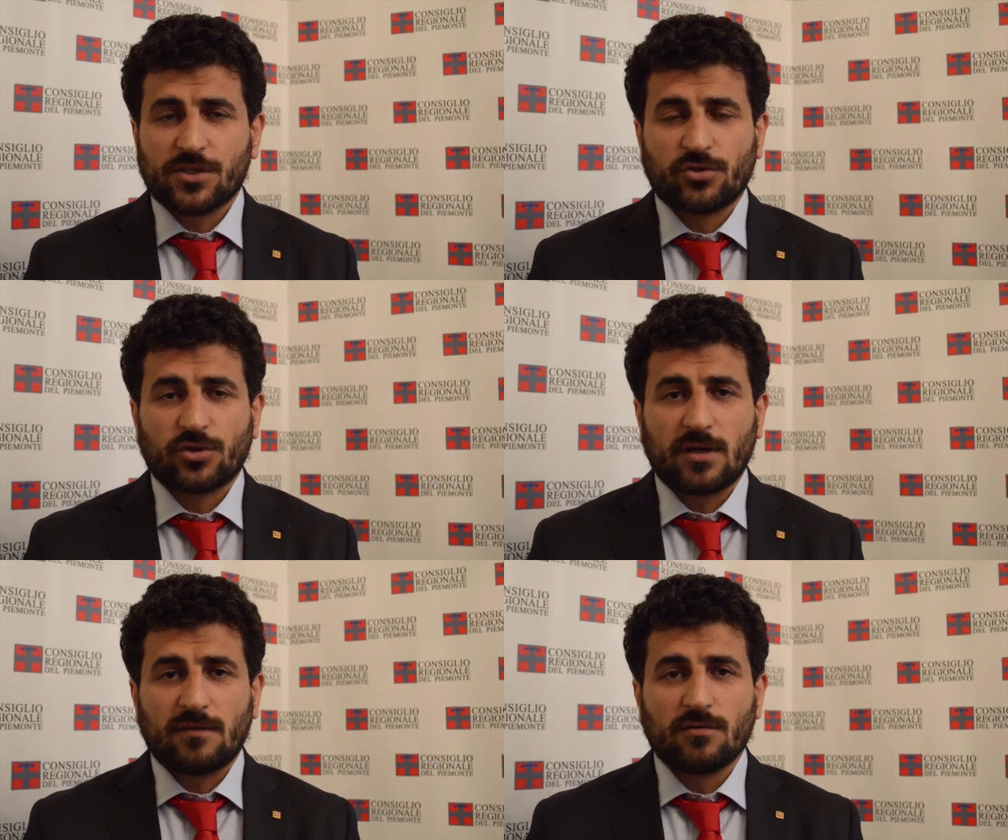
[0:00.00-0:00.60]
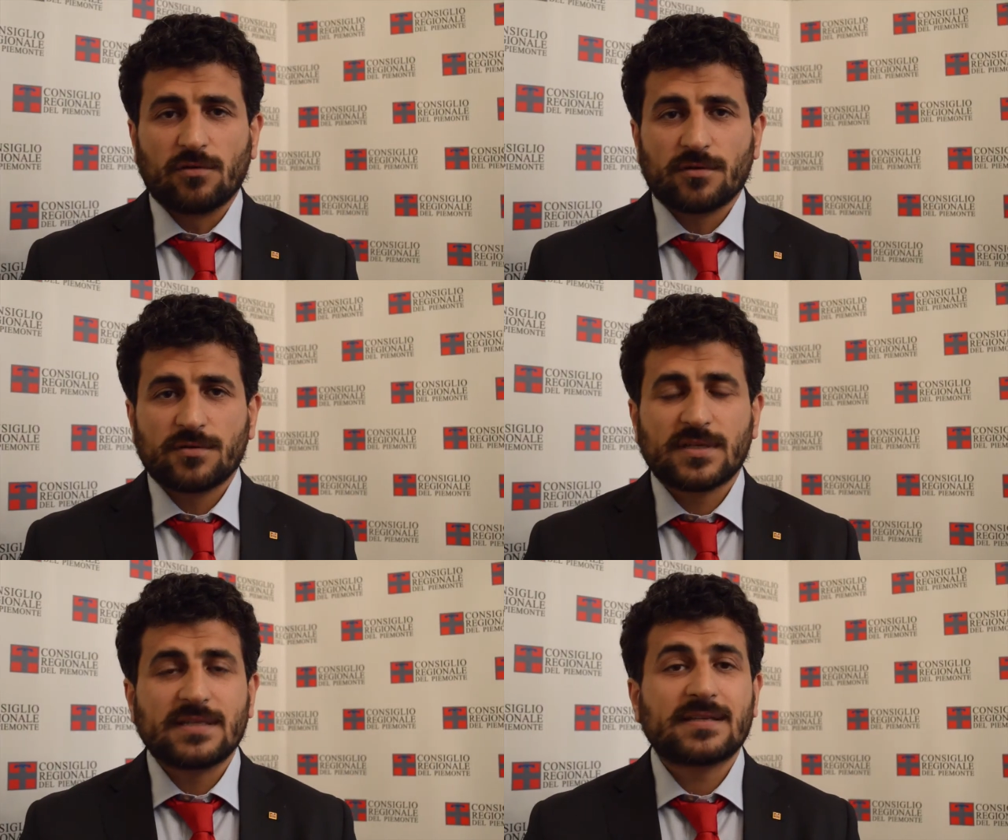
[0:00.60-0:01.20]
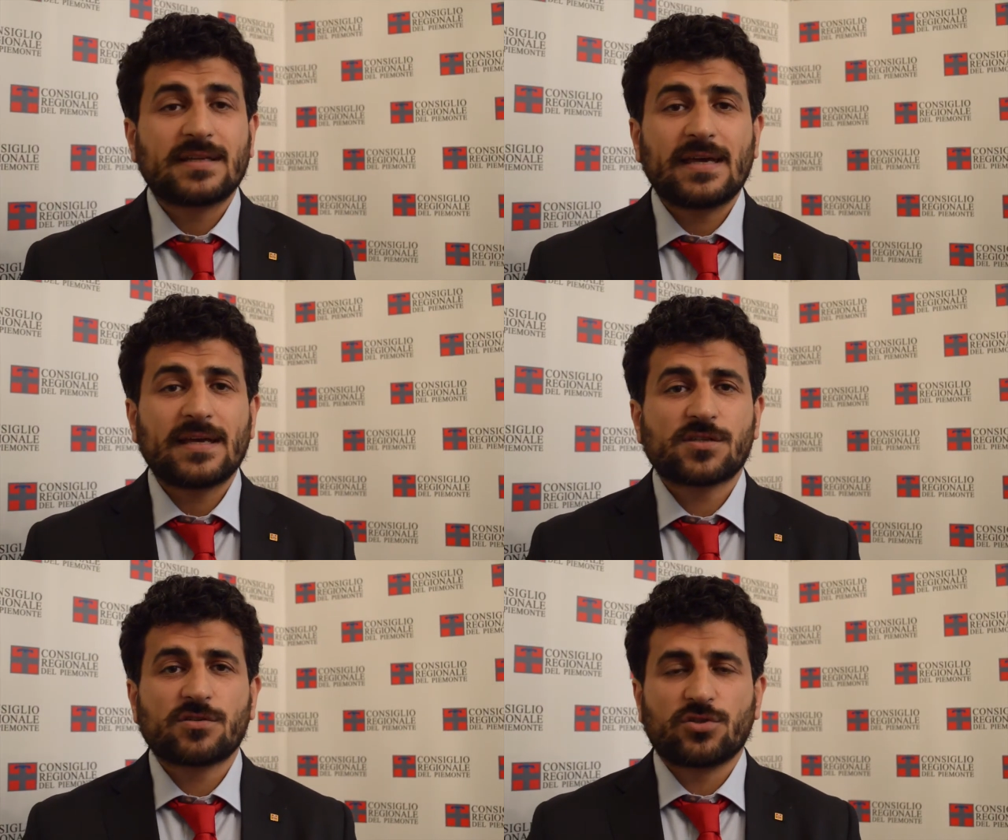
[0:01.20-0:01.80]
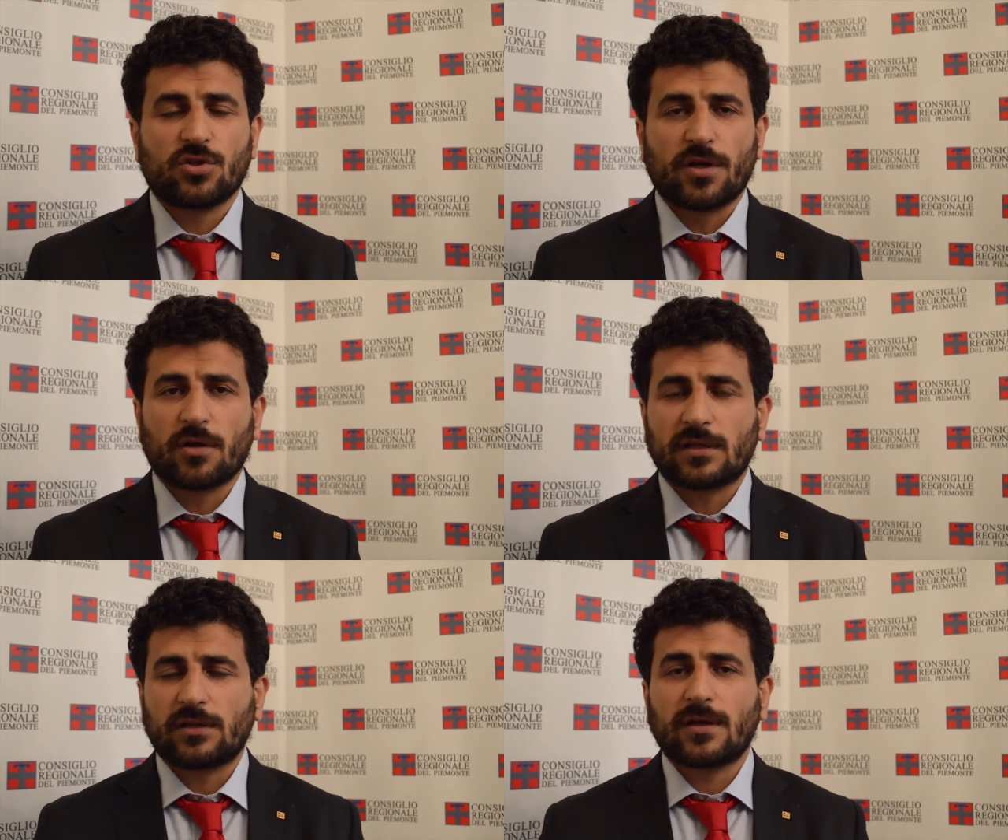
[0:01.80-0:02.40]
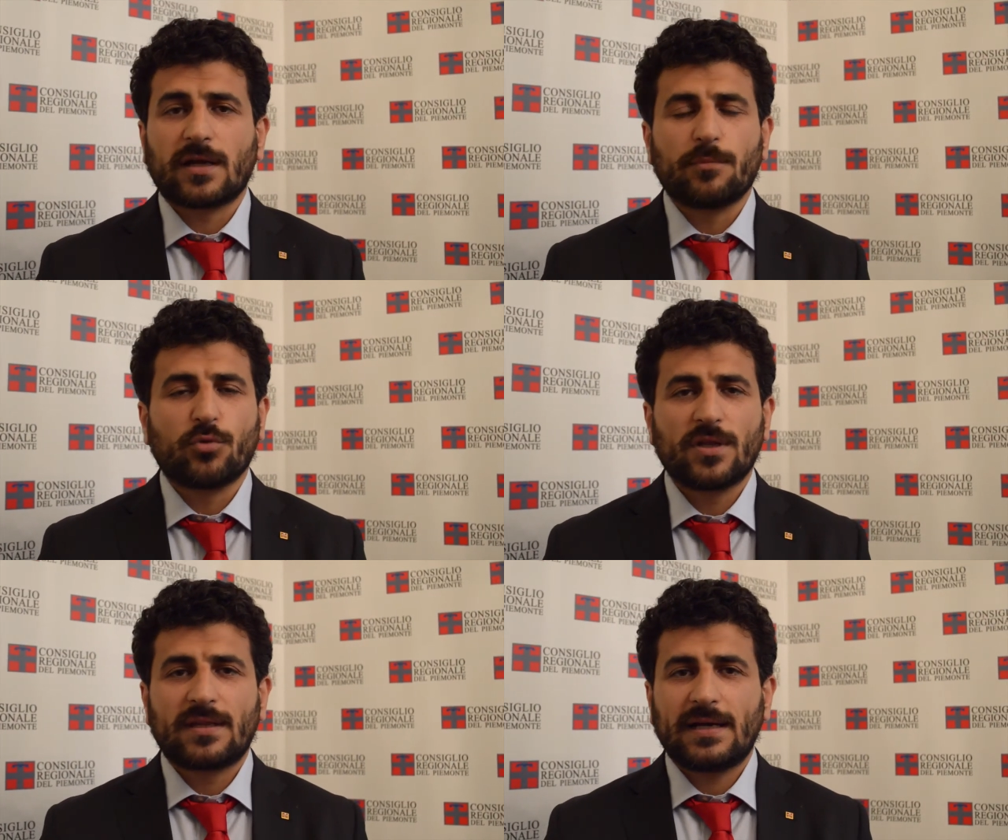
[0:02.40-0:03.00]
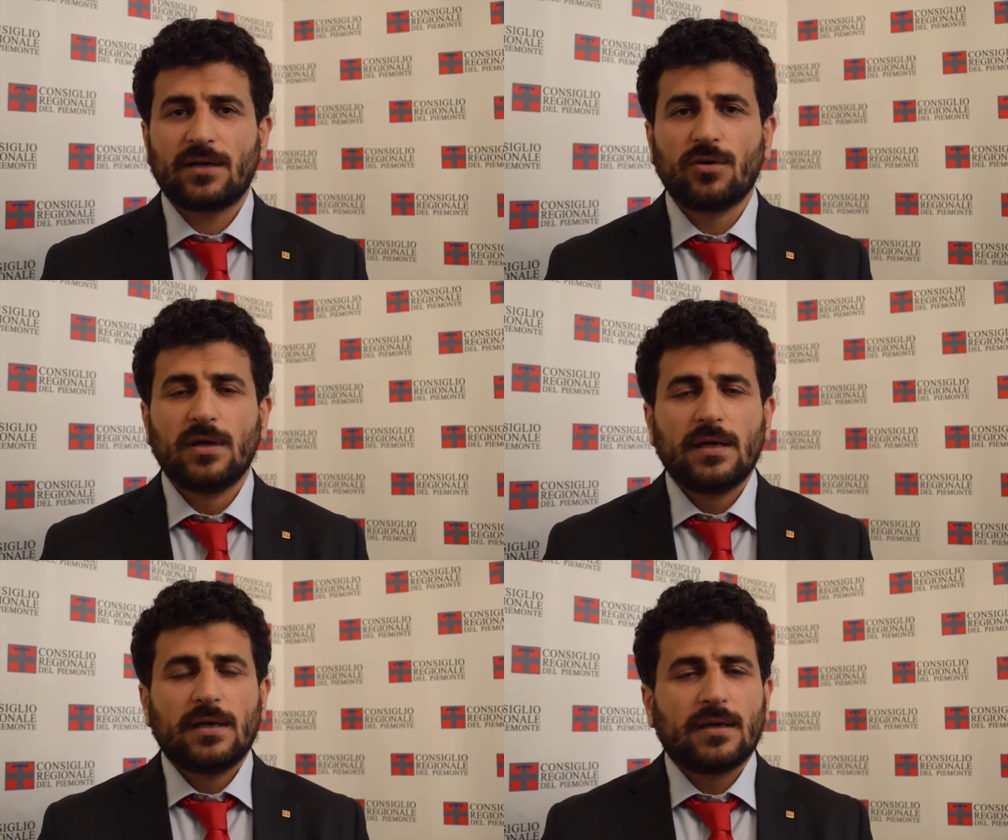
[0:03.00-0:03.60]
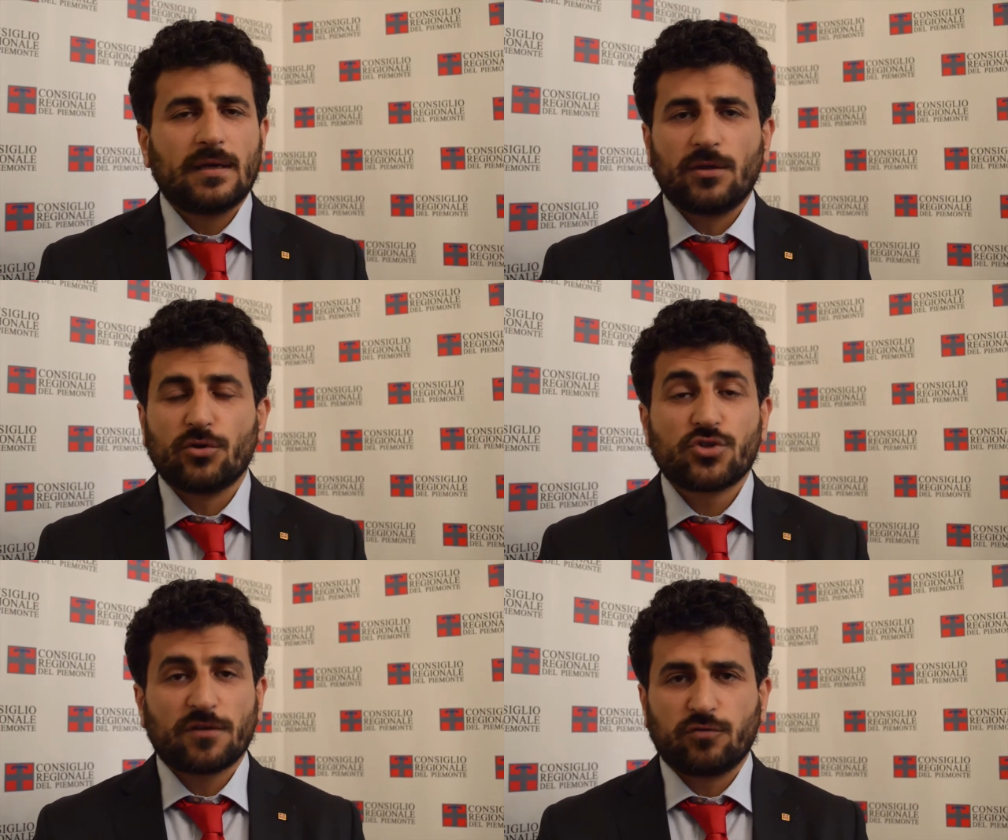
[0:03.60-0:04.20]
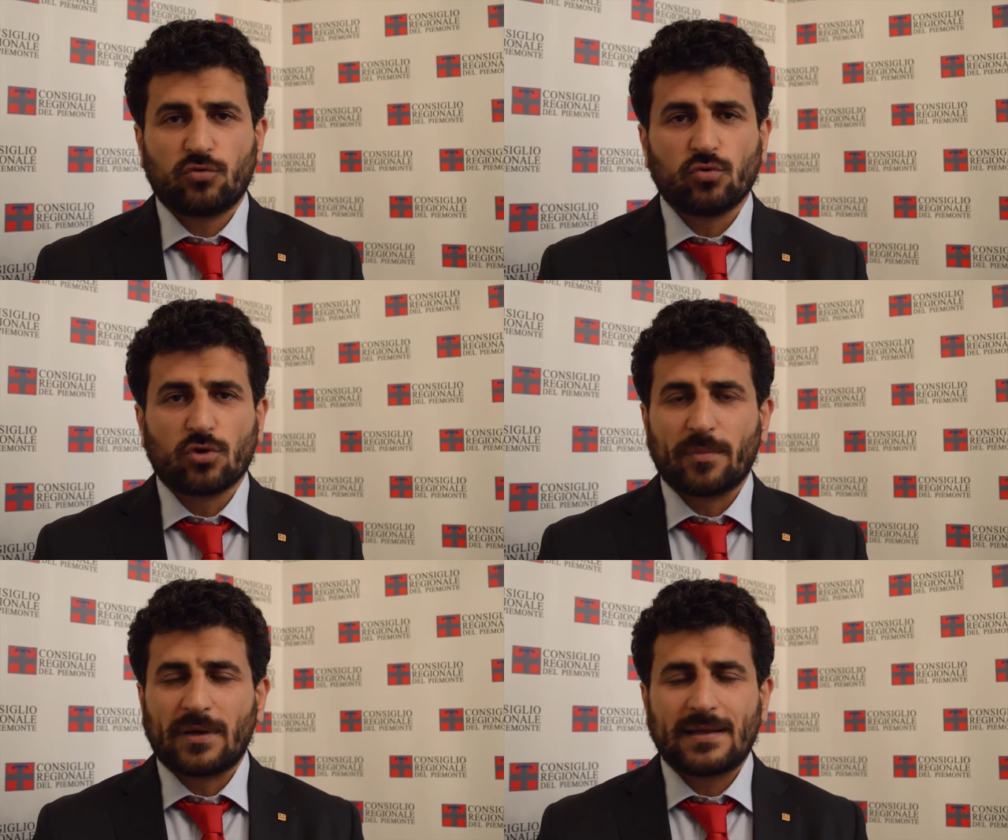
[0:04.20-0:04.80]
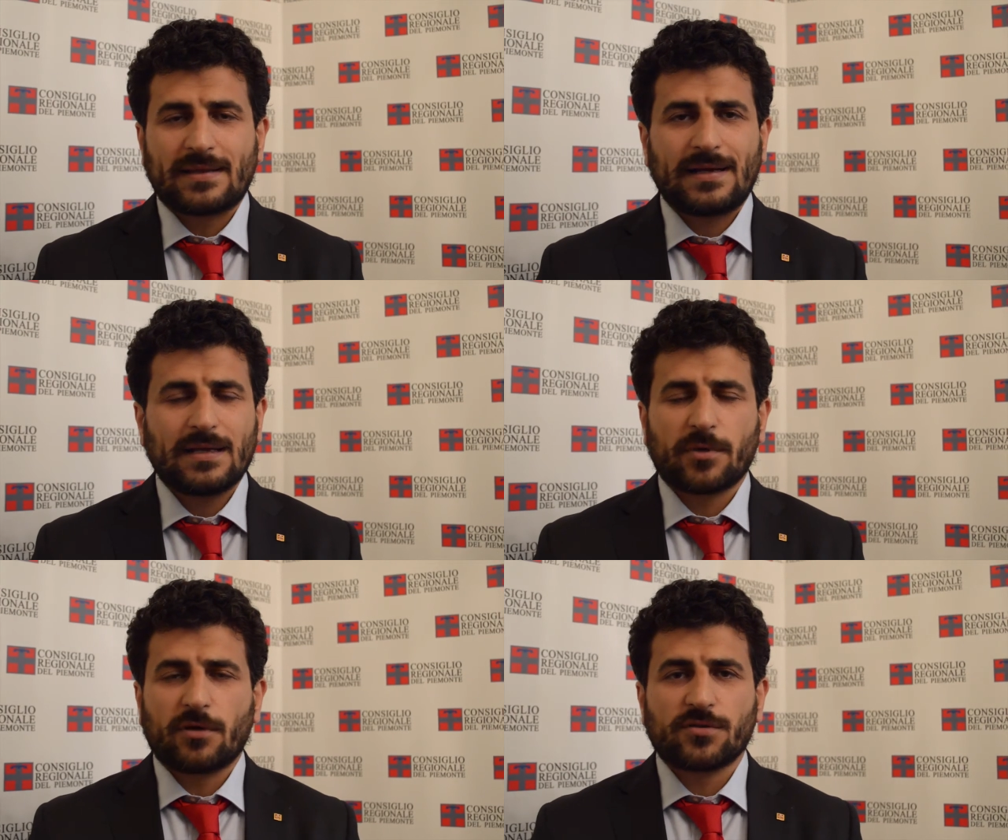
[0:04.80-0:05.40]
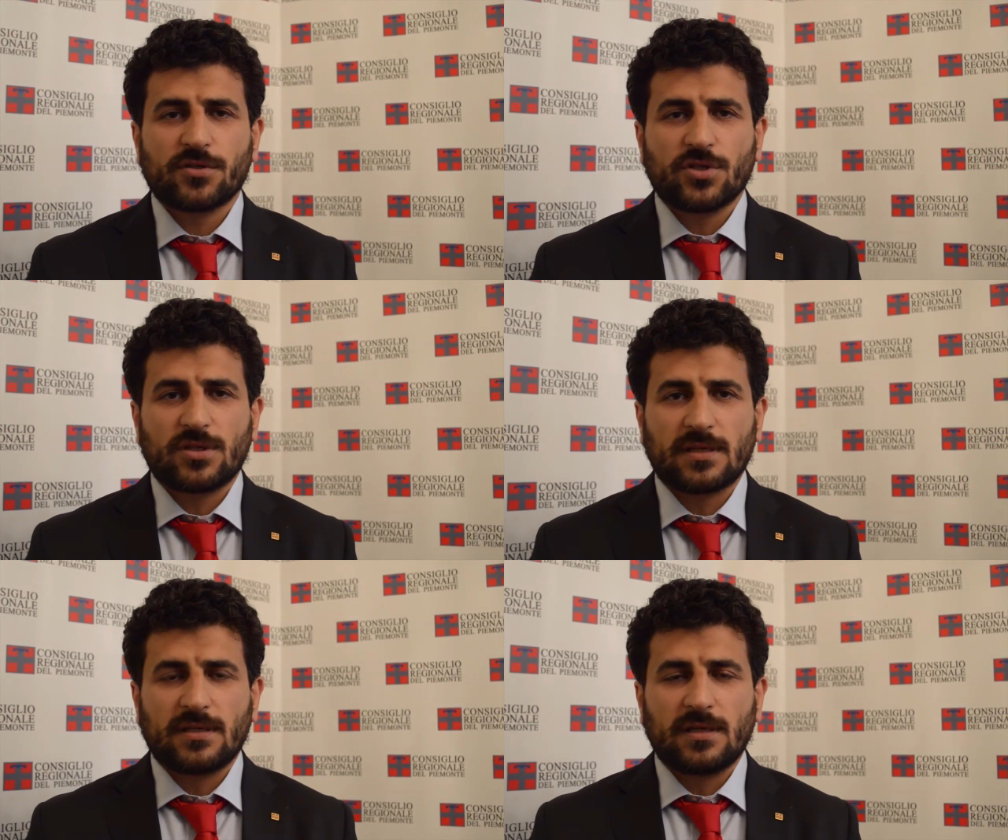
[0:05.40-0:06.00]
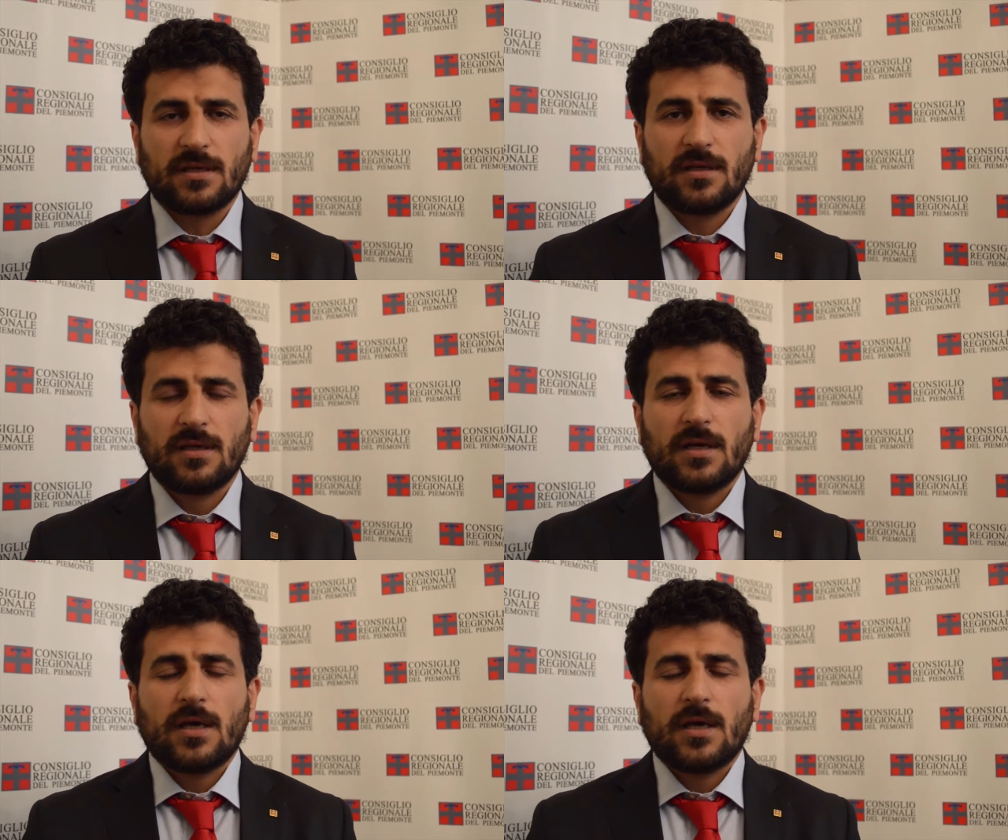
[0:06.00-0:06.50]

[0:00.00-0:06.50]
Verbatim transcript: centro il lavoro. Senza di esso, ce l'ha ricordato anche Napolitano, eh, non c'è futuro per l'Italia e per i nostri cittadini.